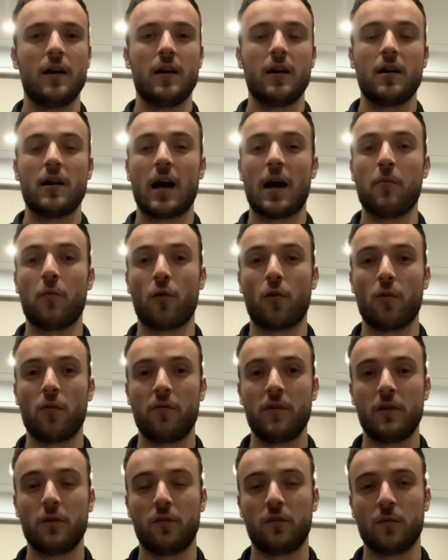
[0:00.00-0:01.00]
me
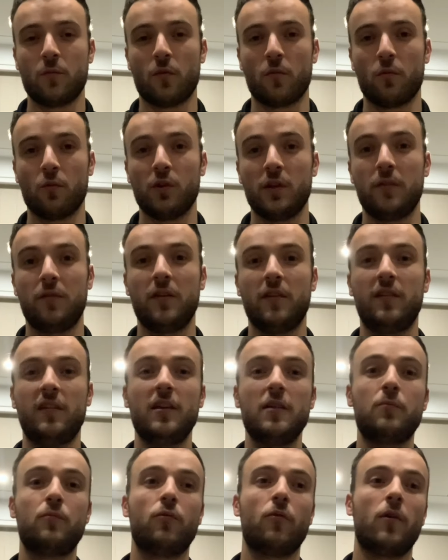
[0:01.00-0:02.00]
relever de ces moments
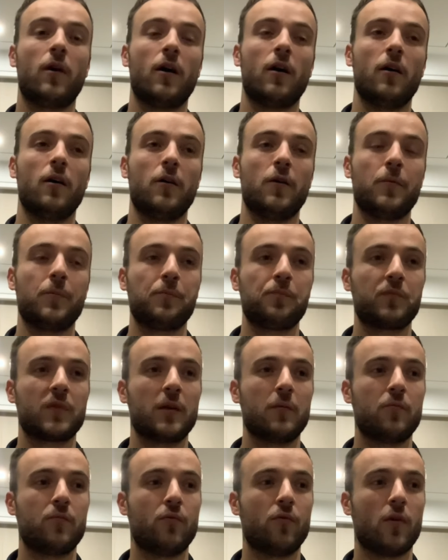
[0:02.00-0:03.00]
difficiles pour,
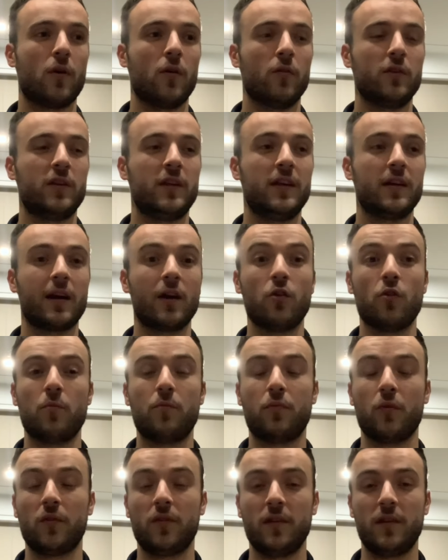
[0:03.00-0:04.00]
pour en tirer le
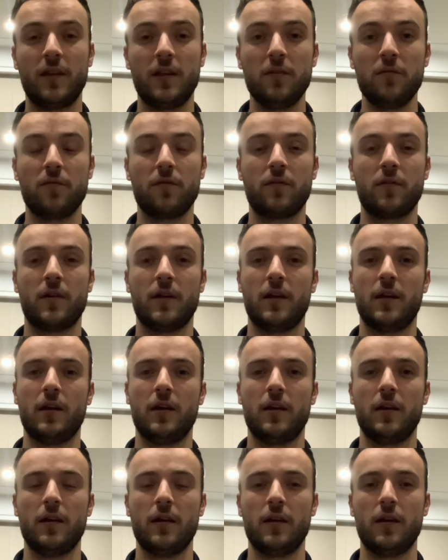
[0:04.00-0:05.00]
positif
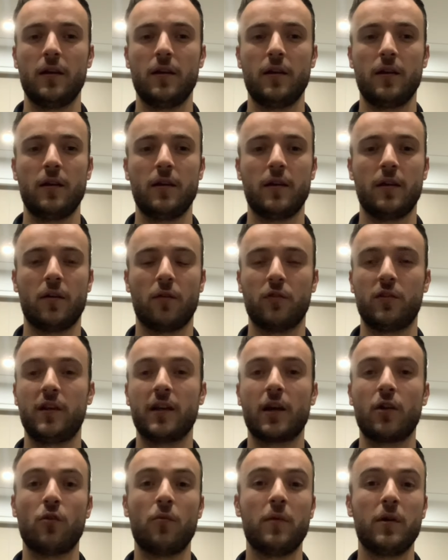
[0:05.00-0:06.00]
et, en
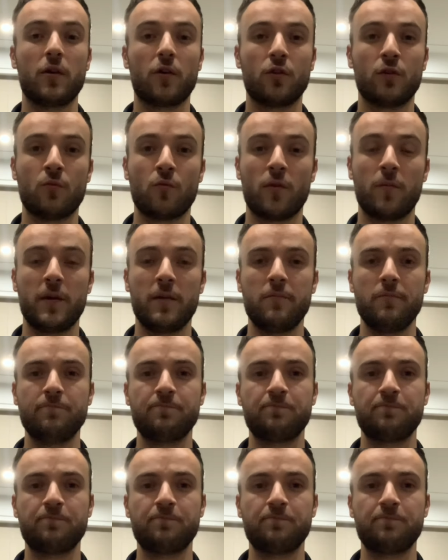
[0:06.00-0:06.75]
tirer le meilleur de moi-même.